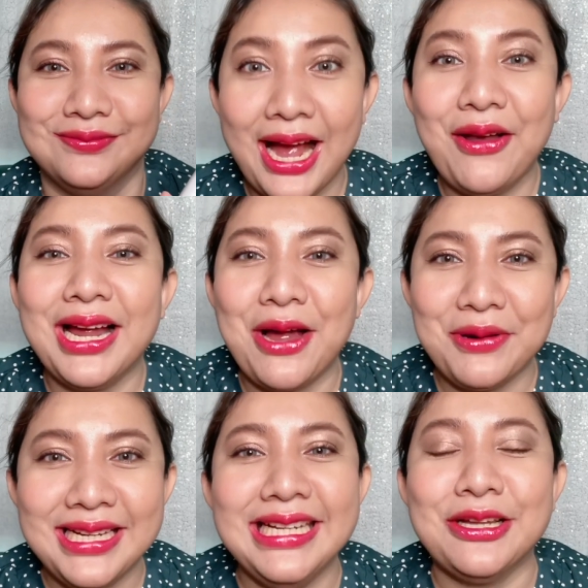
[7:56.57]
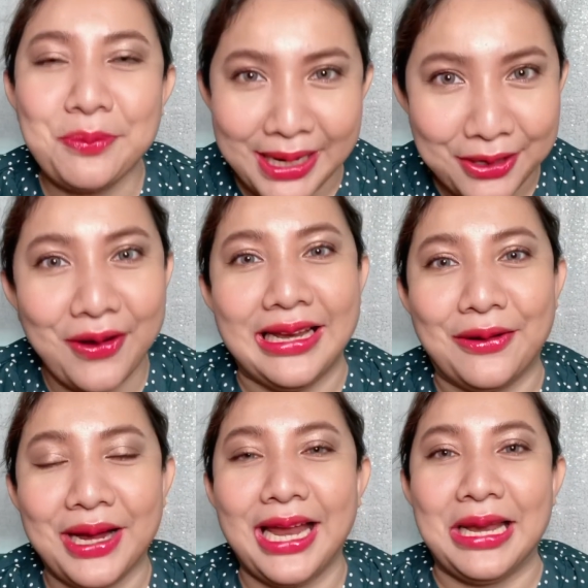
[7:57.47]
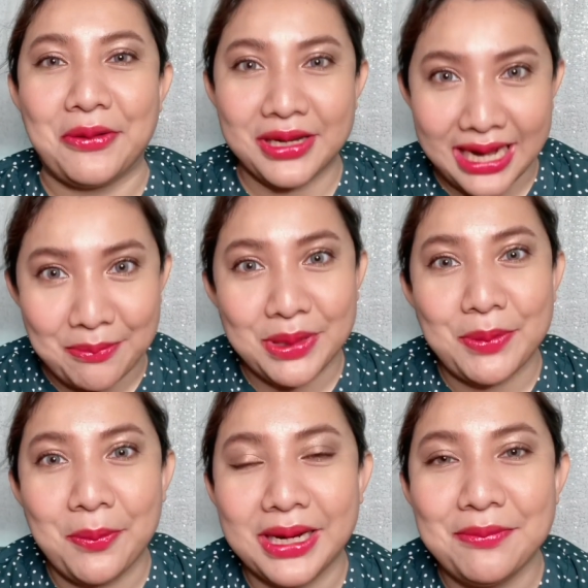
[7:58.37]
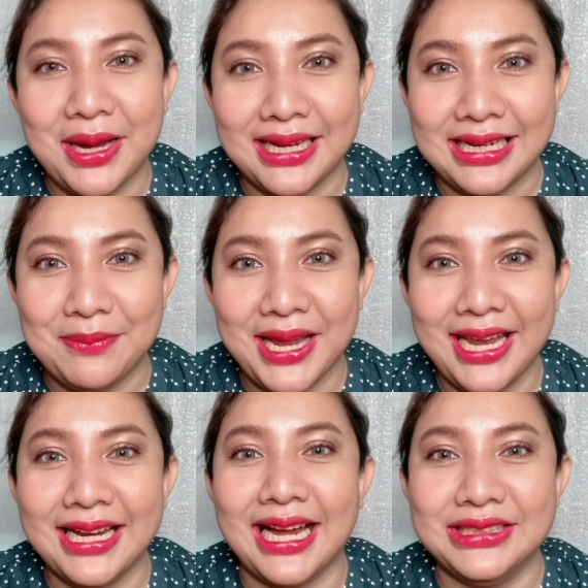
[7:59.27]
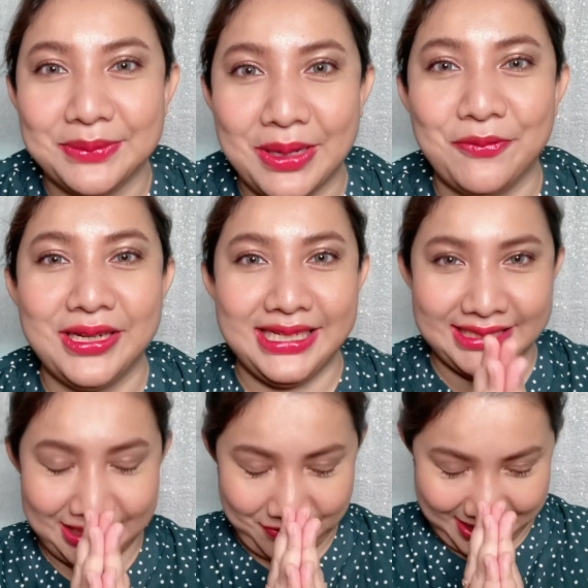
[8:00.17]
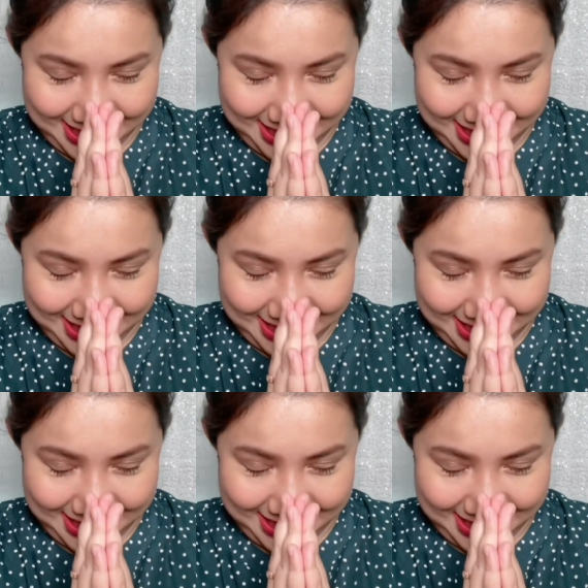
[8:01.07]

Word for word: เอาละค่ะวันนี้นิกต้องไปก่อนแล้วค่ะแล้วกลับมาพบกันใหม่คลิปหน้านะคะสำหรับวันนี้สวัส